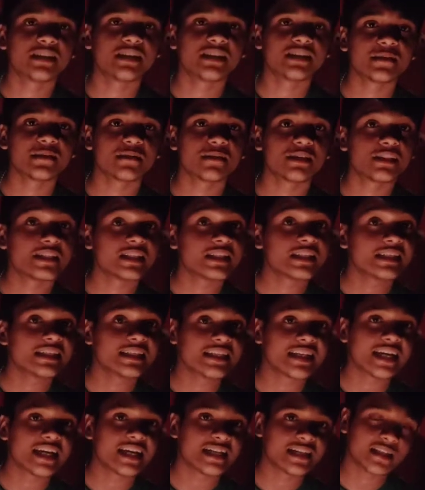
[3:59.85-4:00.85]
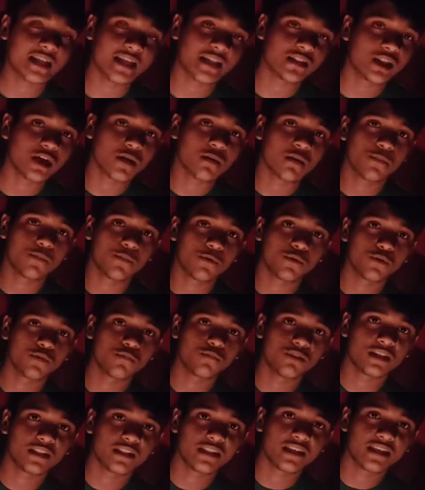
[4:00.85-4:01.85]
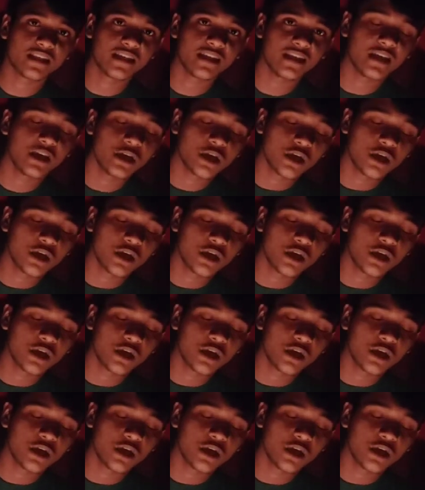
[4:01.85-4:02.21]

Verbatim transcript: আছে আমাদের তিনটে কার্ড টানতে হবে প্রথম দিক থেকে